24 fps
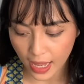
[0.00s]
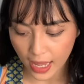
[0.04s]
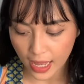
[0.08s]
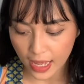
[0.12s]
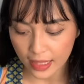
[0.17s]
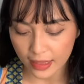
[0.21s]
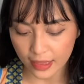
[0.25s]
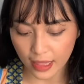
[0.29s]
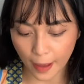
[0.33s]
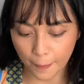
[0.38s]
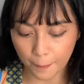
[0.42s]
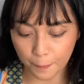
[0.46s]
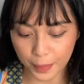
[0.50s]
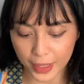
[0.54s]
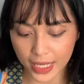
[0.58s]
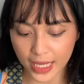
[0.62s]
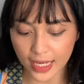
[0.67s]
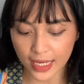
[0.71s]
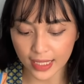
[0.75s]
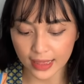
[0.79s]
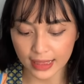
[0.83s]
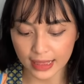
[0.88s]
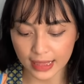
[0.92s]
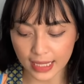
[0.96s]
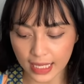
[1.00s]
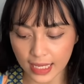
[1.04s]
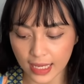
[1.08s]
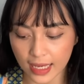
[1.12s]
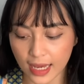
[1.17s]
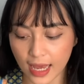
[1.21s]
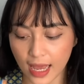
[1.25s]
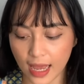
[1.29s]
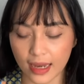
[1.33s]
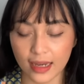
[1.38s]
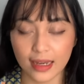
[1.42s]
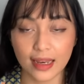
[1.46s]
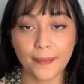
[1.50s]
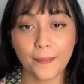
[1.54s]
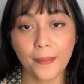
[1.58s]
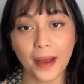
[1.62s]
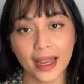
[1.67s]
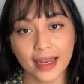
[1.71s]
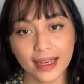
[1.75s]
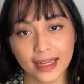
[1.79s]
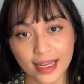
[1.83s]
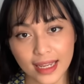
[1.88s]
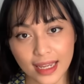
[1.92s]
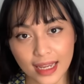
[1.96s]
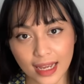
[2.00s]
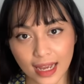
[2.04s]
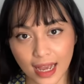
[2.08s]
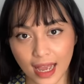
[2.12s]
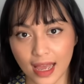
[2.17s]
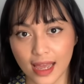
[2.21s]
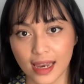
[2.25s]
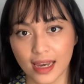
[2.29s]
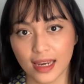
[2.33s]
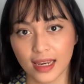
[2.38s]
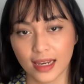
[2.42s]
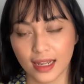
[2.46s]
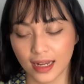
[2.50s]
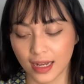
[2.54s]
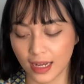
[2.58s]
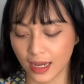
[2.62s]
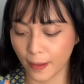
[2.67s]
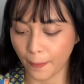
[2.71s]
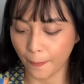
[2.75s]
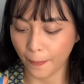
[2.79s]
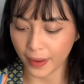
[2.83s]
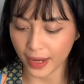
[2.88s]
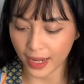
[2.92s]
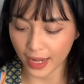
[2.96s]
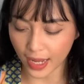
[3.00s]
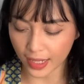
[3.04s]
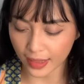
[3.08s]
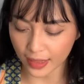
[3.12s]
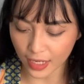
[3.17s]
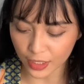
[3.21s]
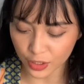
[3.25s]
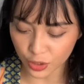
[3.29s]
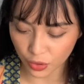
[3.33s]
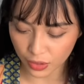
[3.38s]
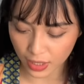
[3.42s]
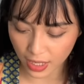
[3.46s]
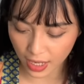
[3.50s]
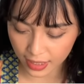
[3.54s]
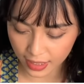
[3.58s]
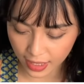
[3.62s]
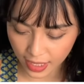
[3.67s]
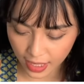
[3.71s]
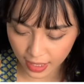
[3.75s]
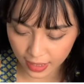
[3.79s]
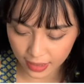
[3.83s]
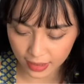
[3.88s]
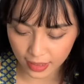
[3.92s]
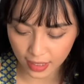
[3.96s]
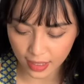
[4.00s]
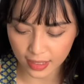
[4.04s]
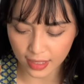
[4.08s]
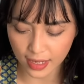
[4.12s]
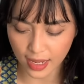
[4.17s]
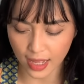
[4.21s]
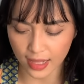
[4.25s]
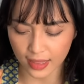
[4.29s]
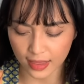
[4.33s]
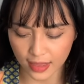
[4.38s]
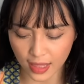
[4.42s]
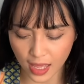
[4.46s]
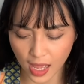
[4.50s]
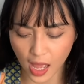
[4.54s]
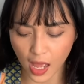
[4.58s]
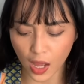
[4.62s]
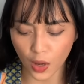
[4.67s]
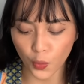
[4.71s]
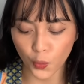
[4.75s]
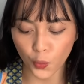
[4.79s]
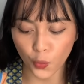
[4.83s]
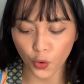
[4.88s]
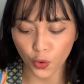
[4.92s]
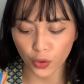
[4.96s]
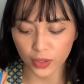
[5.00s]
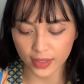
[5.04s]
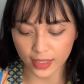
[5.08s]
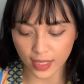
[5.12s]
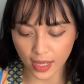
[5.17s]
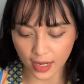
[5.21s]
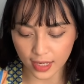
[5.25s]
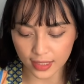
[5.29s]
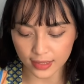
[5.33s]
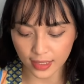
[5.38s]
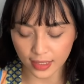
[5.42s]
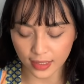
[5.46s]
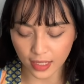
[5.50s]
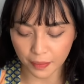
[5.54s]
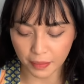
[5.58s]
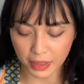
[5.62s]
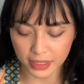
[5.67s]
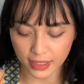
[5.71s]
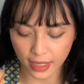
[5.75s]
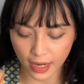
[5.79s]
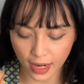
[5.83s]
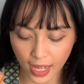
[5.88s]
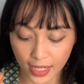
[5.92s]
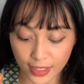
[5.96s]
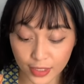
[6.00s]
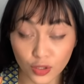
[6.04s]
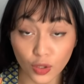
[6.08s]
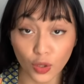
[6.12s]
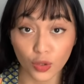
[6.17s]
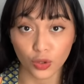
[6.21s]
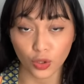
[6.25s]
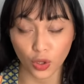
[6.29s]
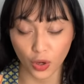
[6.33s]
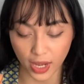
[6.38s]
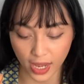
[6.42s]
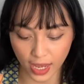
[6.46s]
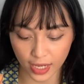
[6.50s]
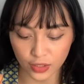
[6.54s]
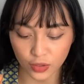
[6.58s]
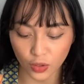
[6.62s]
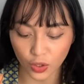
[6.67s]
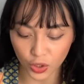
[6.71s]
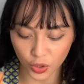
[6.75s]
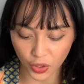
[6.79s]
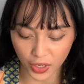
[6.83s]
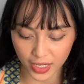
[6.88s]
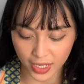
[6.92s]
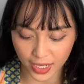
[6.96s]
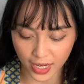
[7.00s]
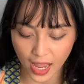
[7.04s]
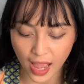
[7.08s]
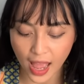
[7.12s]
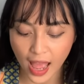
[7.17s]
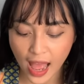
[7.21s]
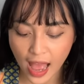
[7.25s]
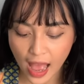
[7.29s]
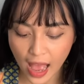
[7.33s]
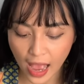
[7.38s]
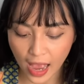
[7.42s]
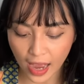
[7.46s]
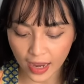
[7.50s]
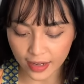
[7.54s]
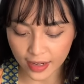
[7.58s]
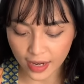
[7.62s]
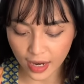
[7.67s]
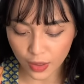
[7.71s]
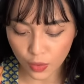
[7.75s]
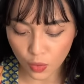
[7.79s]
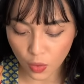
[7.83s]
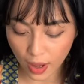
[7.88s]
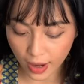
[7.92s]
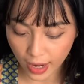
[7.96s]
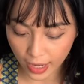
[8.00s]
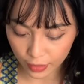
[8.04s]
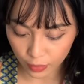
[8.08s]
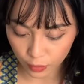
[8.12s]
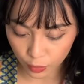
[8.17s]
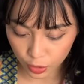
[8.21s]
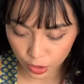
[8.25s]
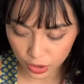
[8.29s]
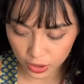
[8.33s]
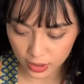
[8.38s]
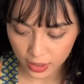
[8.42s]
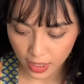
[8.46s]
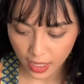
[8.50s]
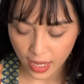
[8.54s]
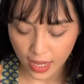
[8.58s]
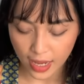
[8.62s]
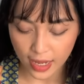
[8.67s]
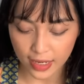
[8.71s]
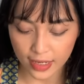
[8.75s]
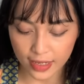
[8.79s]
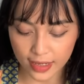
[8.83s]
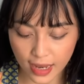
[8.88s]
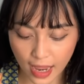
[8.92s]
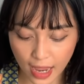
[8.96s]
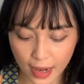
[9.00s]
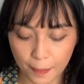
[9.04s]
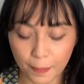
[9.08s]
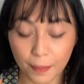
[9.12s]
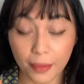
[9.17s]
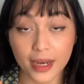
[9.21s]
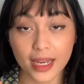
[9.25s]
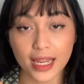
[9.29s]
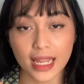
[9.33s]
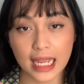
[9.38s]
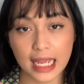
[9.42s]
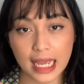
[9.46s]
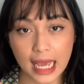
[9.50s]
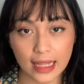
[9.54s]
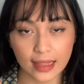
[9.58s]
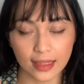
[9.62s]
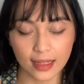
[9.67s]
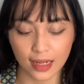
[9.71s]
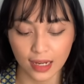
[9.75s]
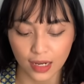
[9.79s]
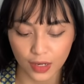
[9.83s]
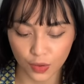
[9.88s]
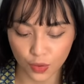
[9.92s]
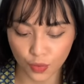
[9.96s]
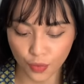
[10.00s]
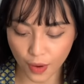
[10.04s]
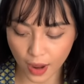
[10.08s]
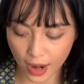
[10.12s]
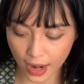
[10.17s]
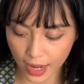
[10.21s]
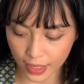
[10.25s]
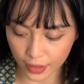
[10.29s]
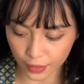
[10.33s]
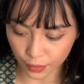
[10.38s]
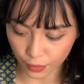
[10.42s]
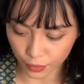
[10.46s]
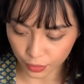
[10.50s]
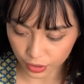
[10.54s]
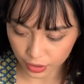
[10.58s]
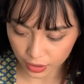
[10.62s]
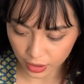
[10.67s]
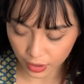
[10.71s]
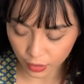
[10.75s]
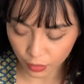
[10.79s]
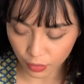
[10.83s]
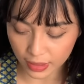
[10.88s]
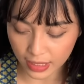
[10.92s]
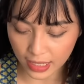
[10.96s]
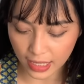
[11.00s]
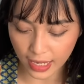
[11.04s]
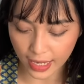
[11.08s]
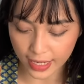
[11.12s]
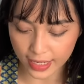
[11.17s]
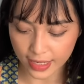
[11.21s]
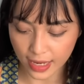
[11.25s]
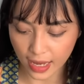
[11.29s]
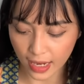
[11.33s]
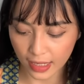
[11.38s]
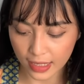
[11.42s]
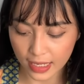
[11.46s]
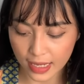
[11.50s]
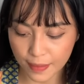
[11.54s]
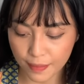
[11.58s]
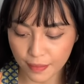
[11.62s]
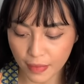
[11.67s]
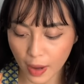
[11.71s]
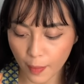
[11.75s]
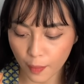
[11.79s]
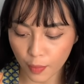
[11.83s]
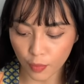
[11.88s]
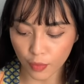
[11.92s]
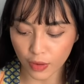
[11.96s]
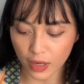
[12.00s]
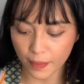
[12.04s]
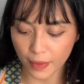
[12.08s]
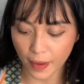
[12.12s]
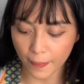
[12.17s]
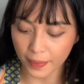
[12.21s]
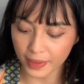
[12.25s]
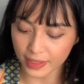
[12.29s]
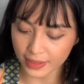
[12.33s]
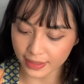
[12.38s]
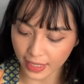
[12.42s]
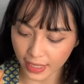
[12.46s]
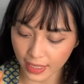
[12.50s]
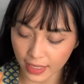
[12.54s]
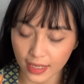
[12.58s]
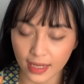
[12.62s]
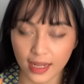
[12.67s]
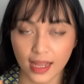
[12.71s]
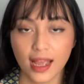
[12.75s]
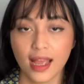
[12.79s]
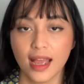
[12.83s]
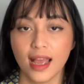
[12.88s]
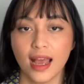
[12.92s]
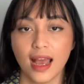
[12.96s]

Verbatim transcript: Tapi ketika dibandingkan ke peringkat nasionalnya, ternyata kuota kesehatan masyarakat contoh ya, contoh ini ada 200 dan peringkat ke 200 itu nilainya 55%.